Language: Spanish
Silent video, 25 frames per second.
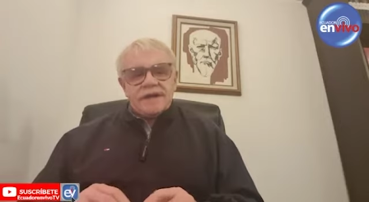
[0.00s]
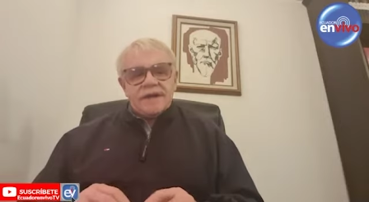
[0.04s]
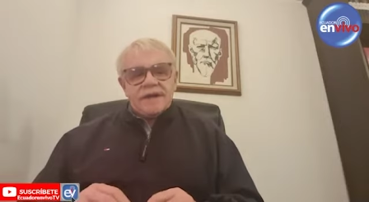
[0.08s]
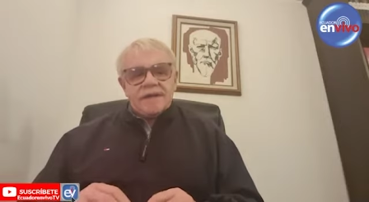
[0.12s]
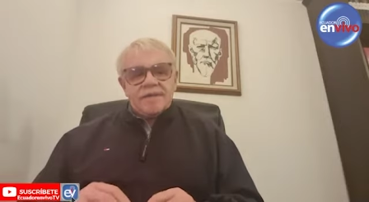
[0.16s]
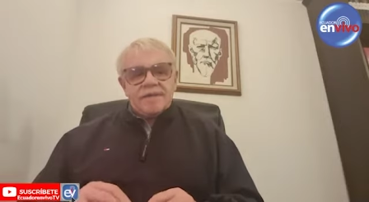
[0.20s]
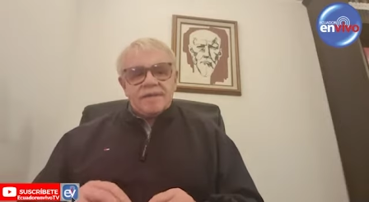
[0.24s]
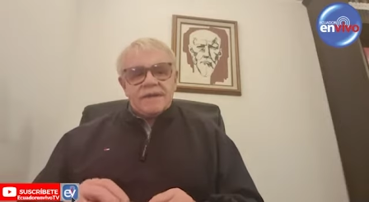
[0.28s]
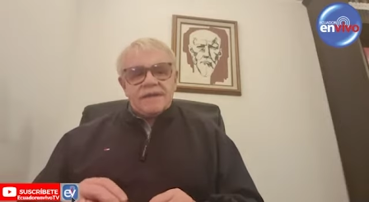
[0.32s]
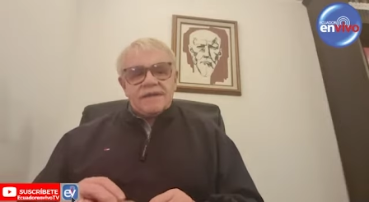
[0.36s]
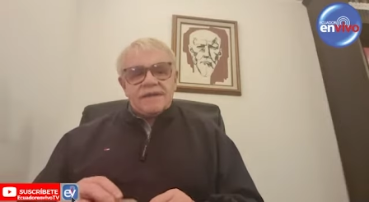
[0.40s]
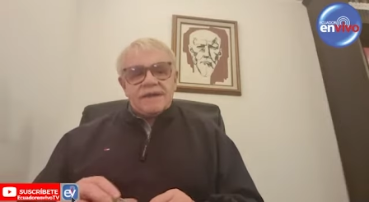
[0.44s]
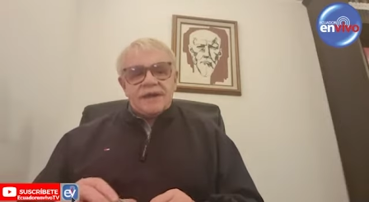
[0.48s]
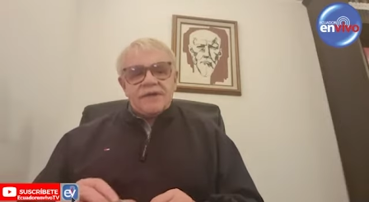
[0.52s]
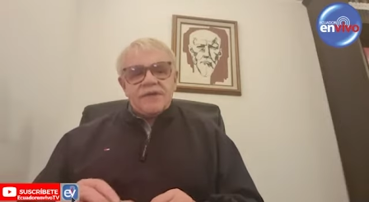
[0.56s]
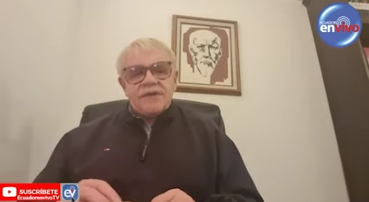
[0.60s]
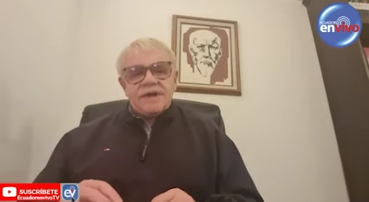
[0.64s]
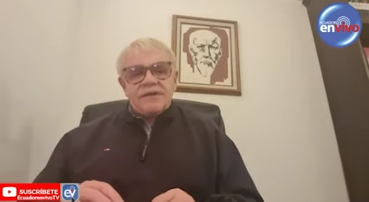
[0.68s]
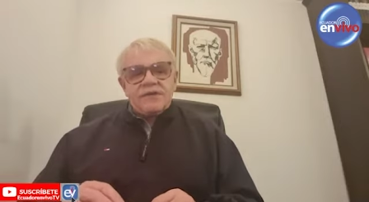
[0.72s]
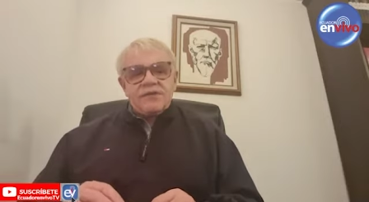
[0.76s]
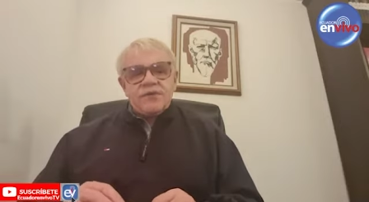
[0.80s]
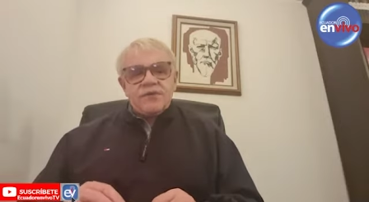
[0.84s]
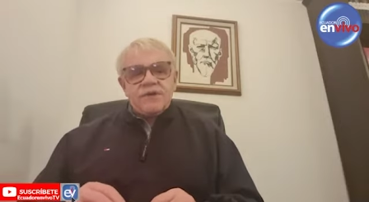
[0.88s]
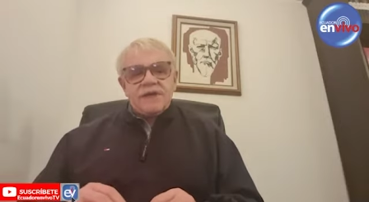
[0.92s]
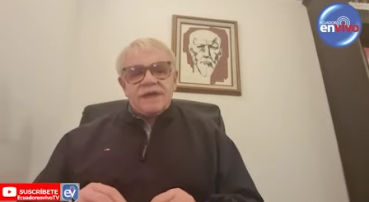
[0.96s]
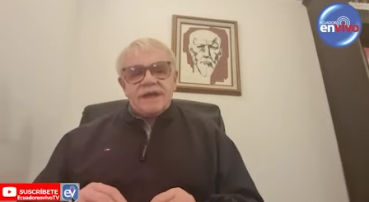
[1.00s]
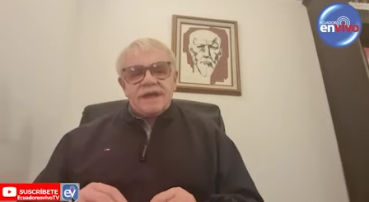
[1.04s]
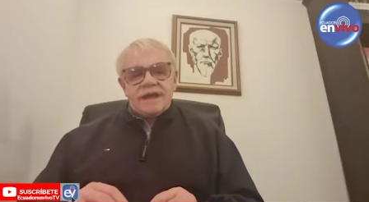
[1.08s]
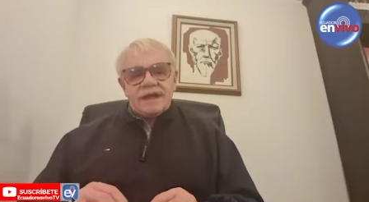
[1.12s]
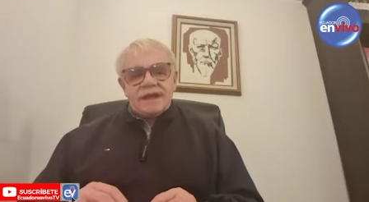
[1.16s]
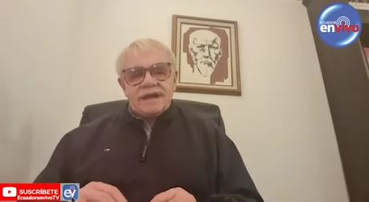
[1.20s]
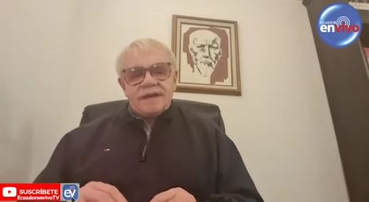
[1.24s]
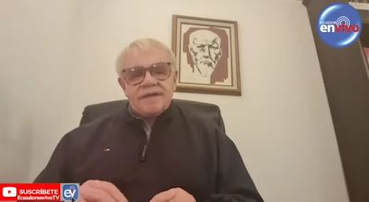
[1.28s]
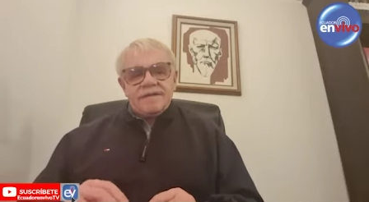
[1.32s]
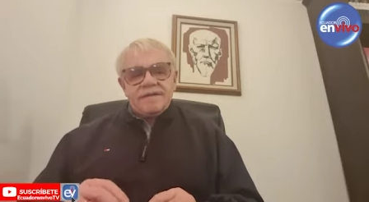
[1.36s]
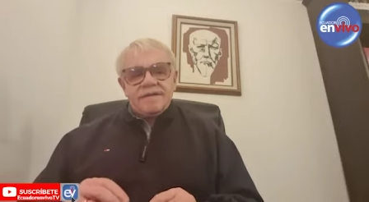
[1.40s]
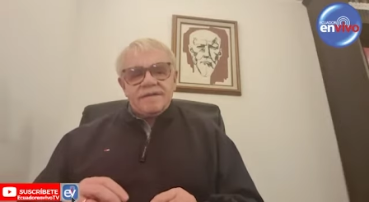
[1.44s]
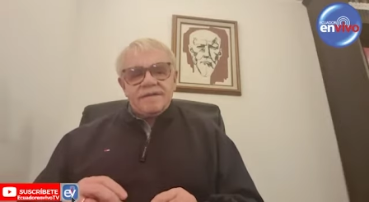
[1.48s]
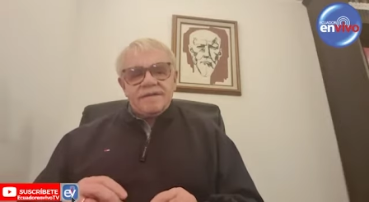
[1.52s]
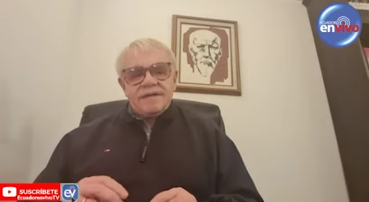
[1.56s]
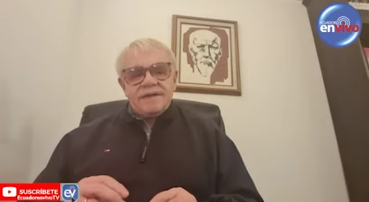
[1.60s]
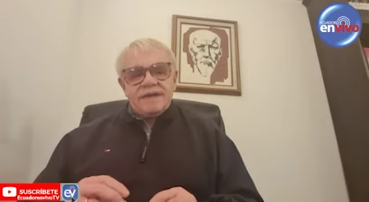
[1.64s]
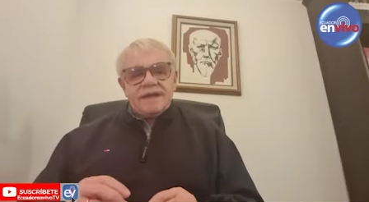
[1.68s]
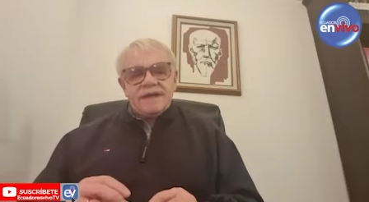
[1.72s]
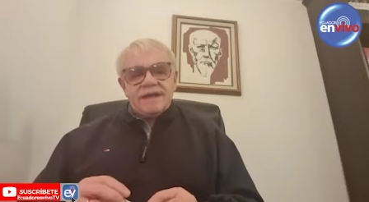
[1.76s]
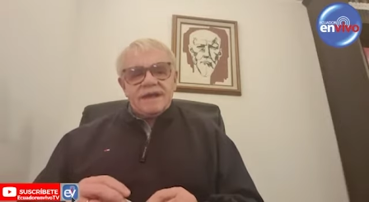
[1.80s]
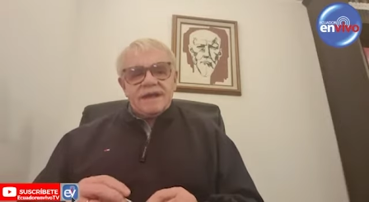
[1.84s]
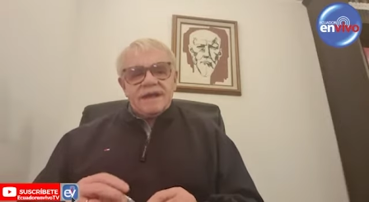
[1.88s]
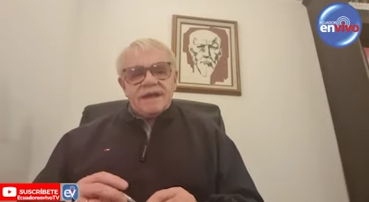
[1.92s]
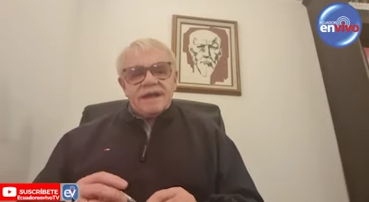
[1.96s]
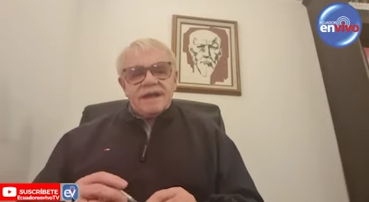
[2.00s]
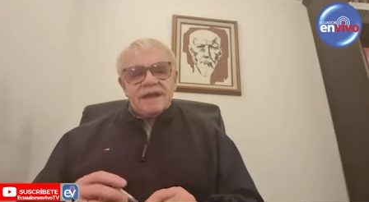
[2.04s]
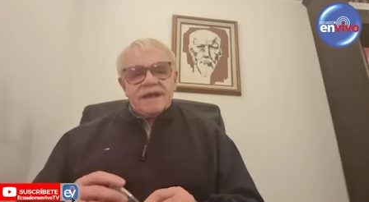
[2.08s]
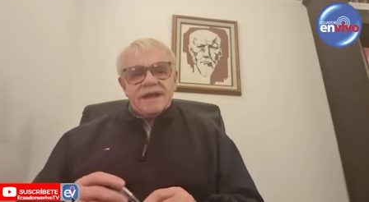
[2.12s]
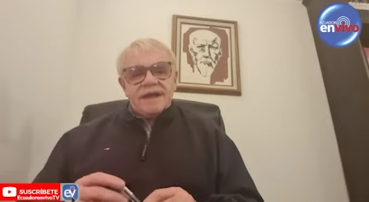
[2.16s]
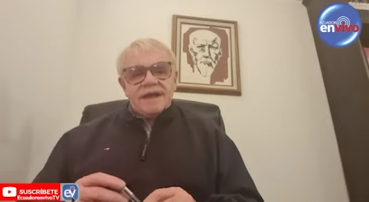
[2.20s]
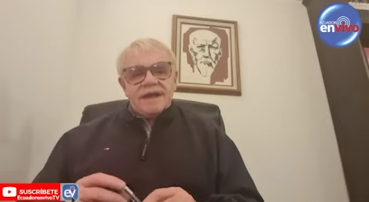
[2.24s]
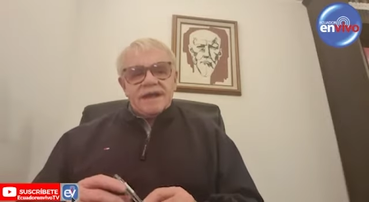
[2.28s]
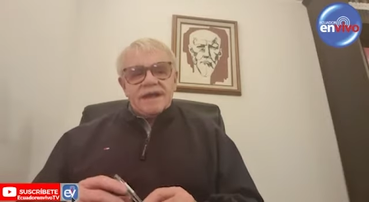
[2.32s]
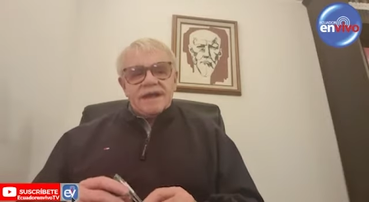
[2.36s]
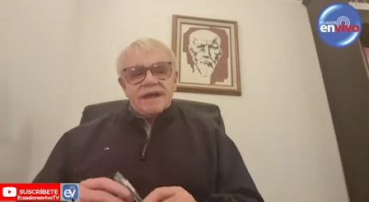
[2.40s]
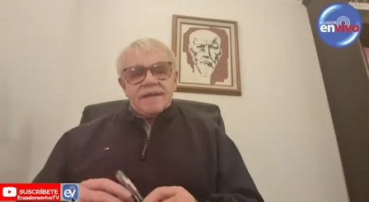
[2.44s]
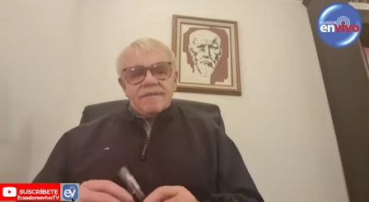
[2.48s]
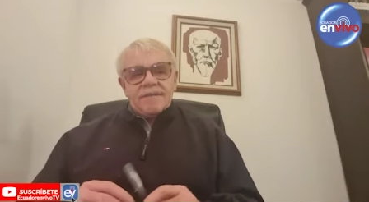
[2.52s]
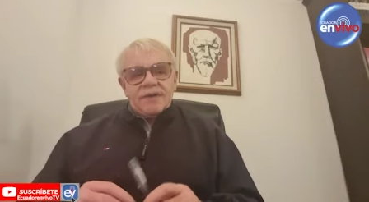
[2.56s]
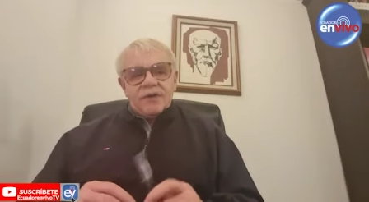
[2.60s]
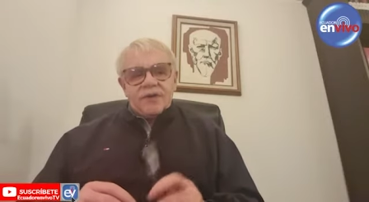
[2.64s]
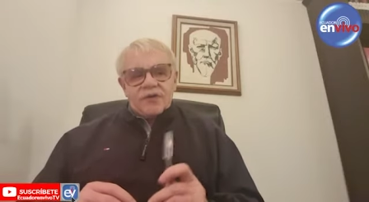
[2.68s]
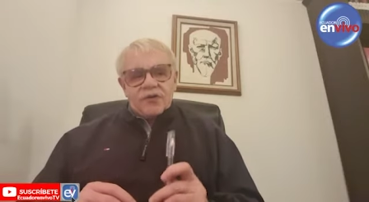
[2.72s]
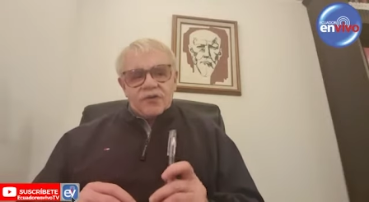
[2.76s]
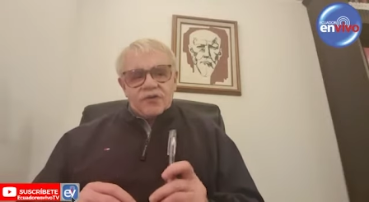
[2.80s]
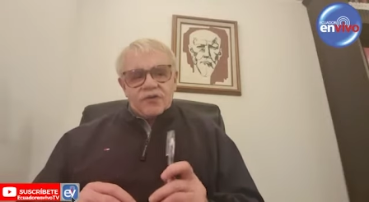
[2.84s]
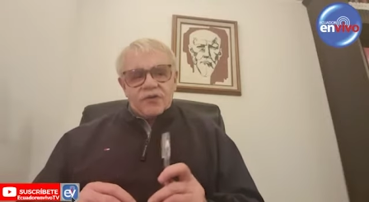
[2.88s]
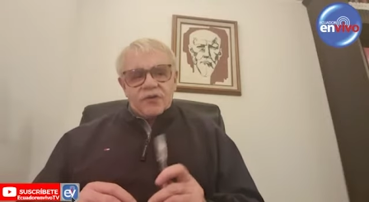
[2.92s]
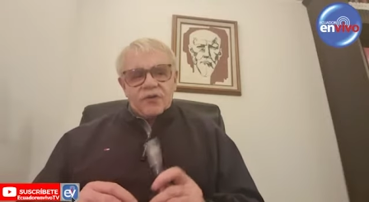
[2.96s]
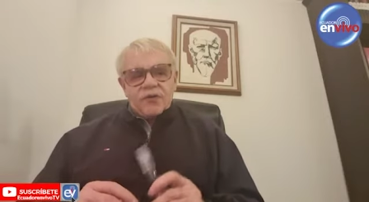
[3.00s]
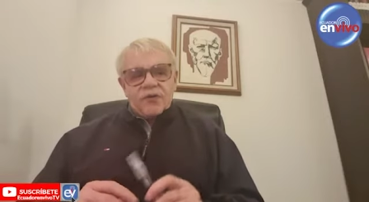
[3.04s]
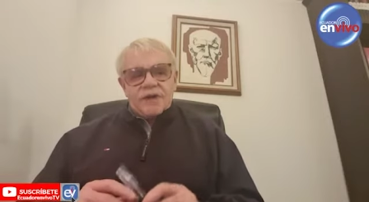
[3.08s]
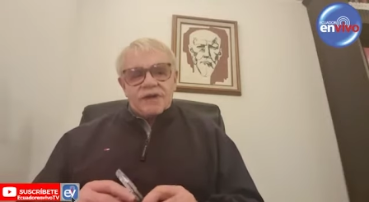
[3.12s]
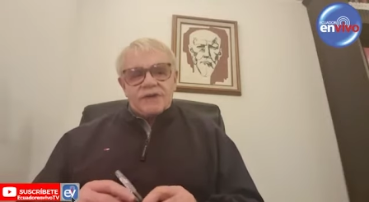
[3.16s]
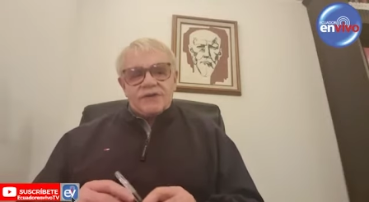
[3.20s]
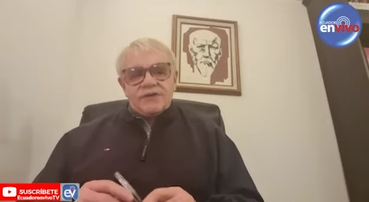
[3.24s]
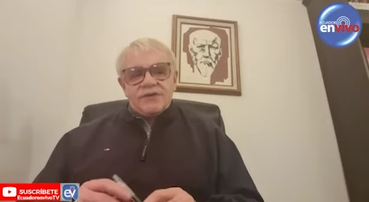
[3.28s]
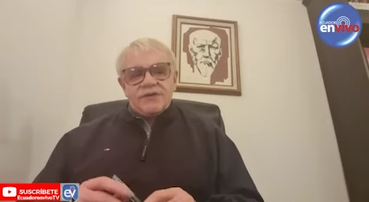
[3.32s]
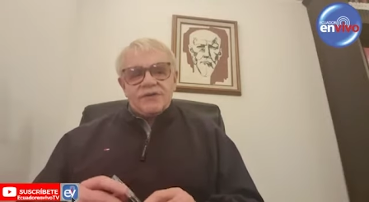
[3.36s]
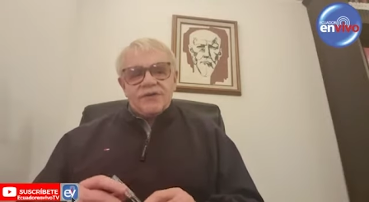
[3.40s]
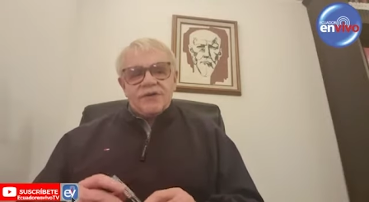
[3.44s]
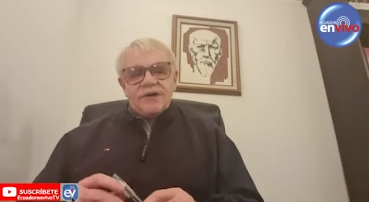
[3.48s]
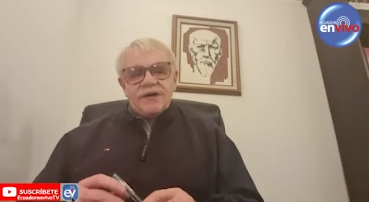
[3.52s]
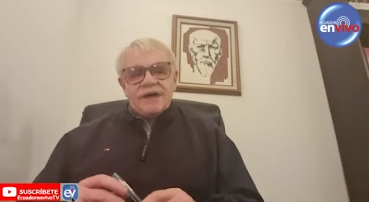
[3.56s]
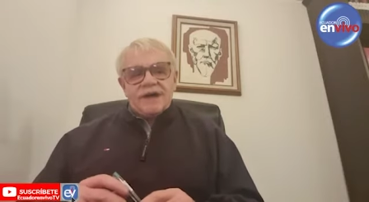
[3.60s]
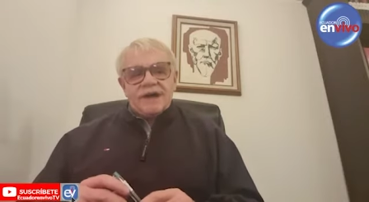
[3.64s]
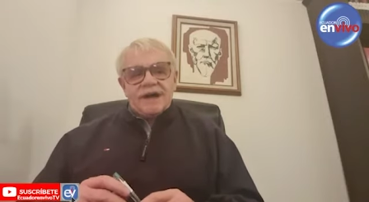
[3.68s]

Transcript: empezaron a surgir pero no solo eso,